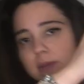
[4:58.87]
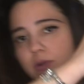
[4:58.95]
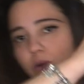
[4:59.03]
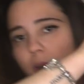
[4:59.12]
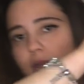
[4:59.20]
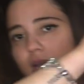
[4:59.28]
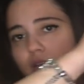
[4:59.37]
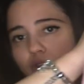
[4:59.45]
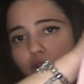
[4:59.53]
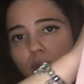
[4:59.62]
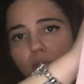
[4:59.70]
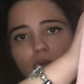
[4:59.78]
pero vaya que esto
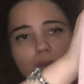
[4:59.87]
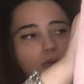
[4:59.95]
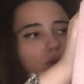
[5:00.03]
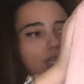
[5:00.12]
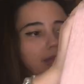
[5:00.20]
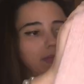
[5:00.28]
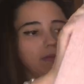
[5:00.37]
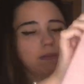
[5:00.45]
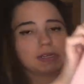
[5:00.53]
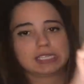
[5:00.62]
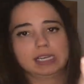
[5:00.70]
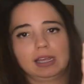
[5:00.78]
lo podéis poner también
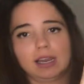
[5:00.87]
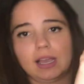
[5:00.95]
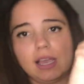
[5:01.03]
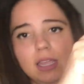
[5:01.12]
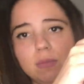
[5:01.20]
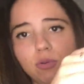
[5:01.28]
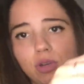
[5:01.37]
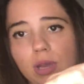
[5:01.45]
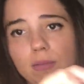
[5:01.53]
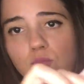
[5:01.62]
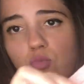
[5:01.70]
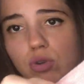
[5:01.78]
para salir a la calle porque es
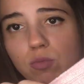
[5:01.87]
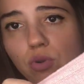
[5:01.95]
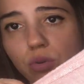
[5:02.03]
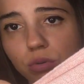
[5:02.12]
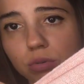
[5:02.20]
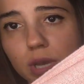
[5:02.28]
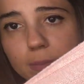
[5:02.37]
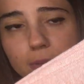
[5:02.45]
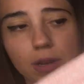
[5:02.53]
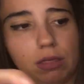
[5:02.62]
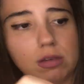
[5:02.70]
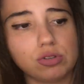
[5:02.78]
muy mono, es
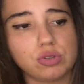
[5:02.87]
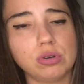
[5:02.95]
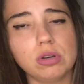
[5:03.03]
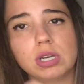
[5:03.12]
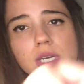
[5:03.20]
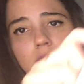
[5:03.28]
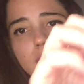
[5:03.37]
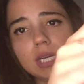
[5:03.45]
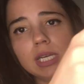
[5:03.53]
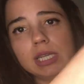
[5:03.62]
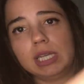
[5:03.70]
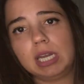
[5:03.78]
precioso.
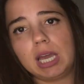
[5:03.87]
Tiene